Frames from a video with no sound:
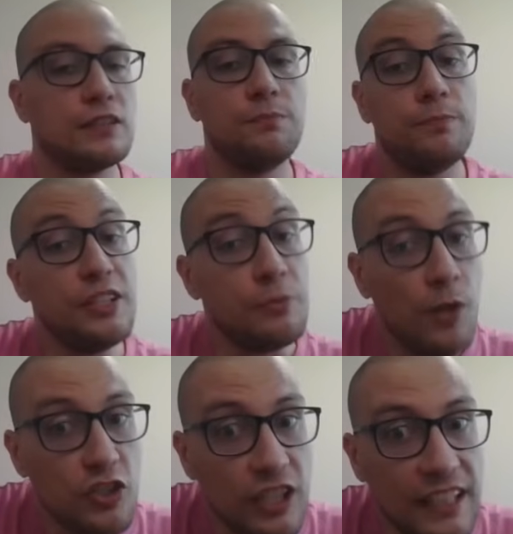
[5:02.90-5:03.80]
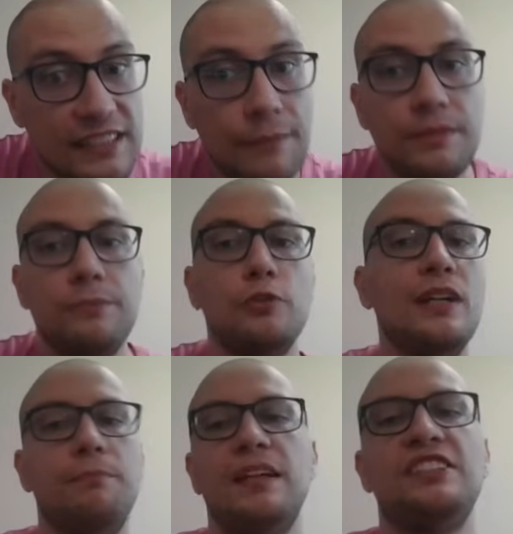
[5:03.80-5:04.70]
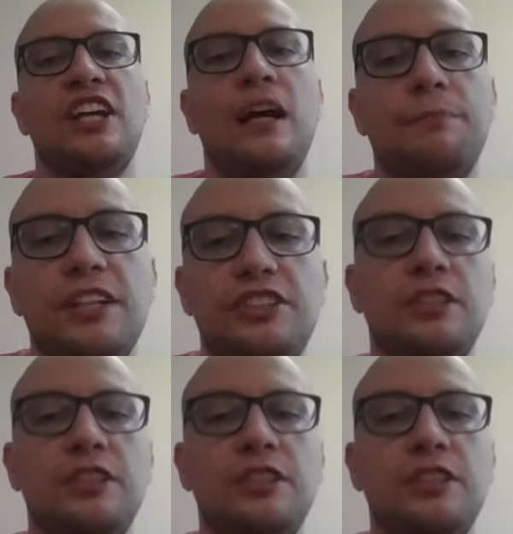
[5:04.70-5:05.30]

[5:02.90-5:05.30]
być może następnym ruchem będzie A5